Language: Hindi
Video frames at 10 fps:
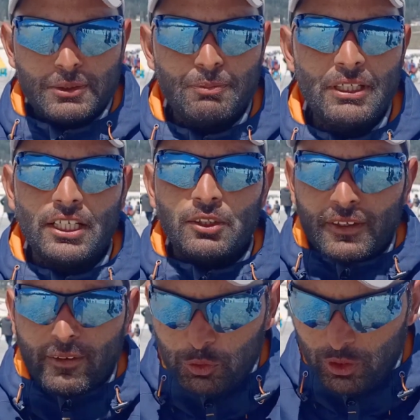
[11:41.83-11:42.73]
स्पीड
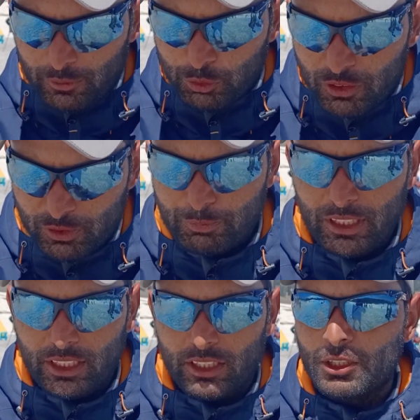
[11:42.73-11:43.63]
यू आर मूविंग
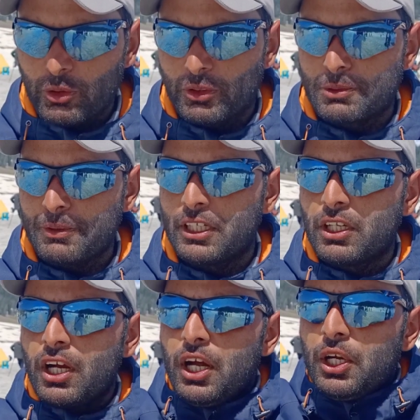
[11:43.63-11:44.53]
स्पीड इन योर स्पीड
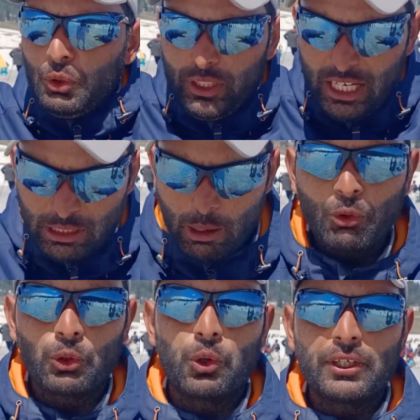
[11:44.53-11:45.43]
तो कैसे
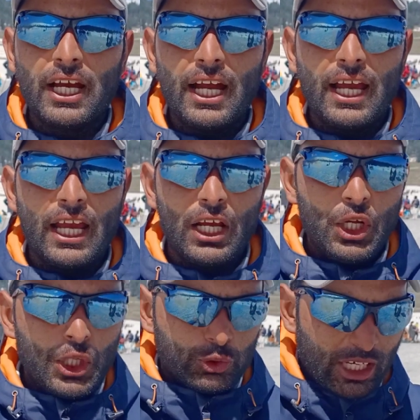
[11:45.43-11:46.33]
आपको रोकना है
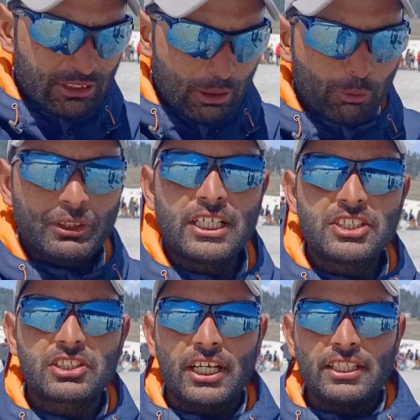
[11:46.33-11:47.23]
तो कैसे आपको टर्न
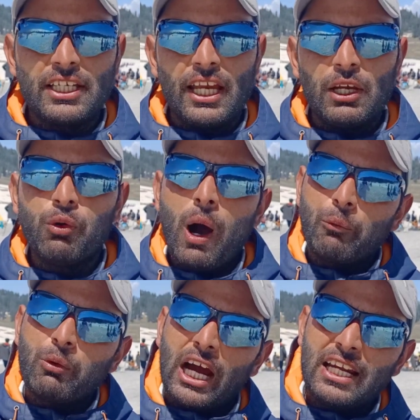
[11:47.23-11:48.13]
करने हैं वो
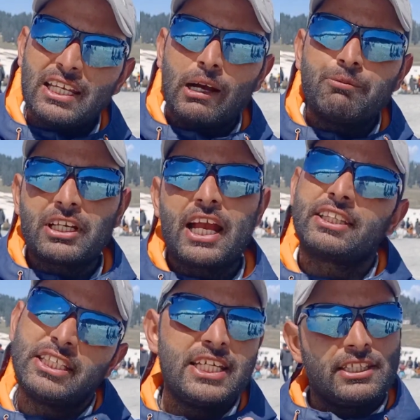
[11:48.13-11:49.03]
आपको खाली हम कहेंगे
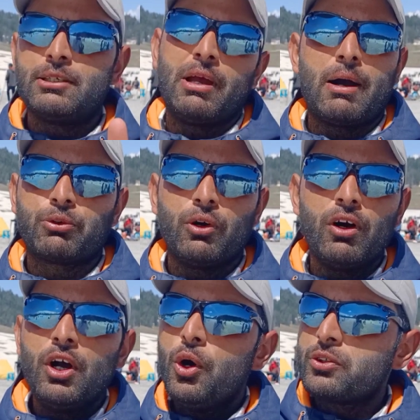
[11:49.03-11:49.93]
तीन दिन में आपको
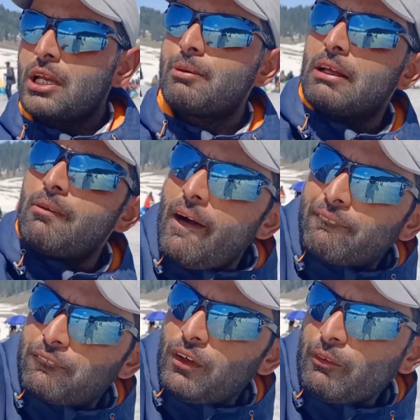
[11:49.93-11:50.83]
ठीक है बताओ
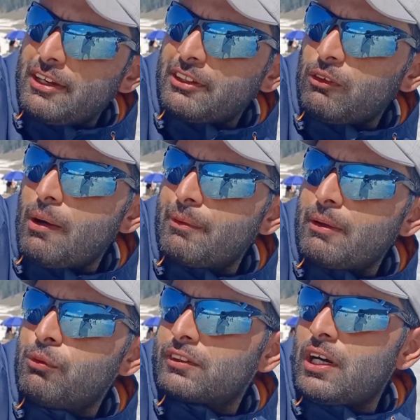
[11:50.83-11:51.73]
आपको लगेगा वहाँ पे
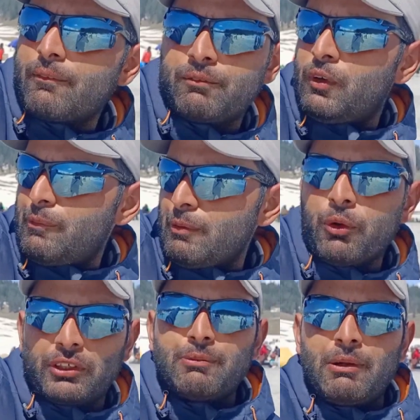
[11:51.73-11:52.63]
टॉप तो वहाँ पे
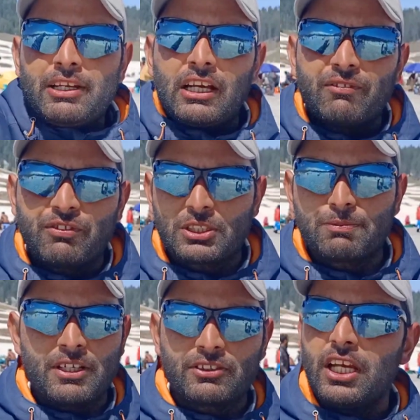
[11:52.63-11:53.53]
माउंटेन पे ले जाएंगे फर्स्ट
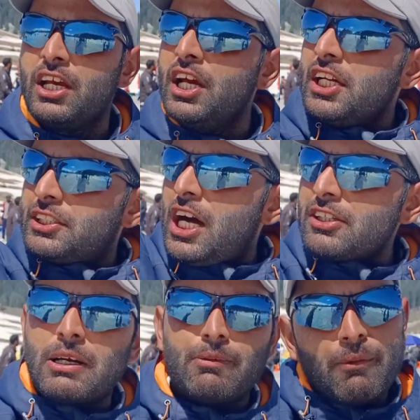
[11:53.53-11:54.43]
पेज से जहाँ से
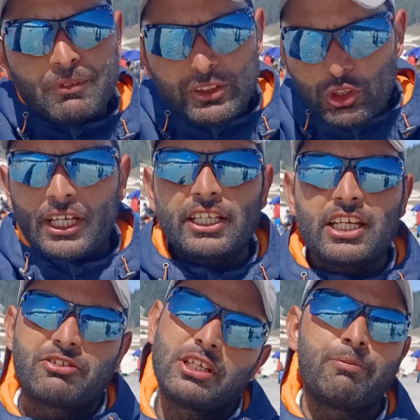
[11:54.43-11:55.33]
आप इंजॉय करके
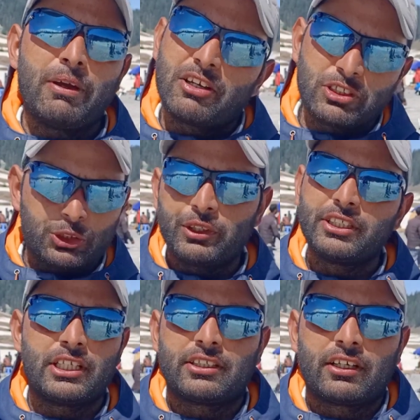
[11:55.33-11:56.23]
स्किन पे आ सकते हो
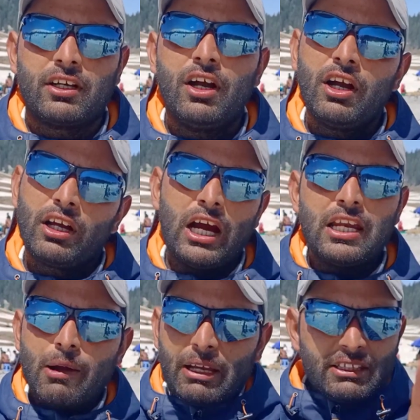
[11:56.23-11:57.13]
नीचे तक ठीक है
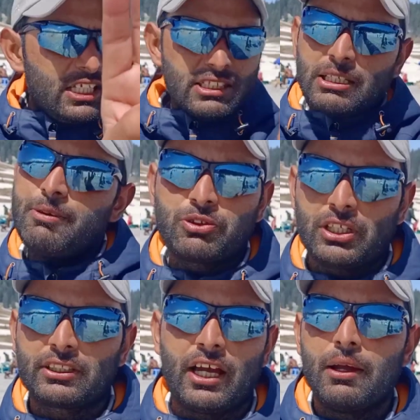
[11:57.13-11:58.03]
आपको तीन दिन में हो
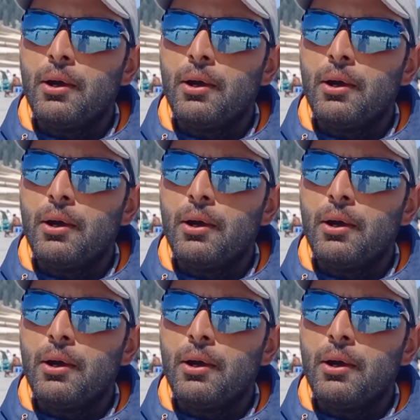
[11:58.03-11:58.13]
सकता है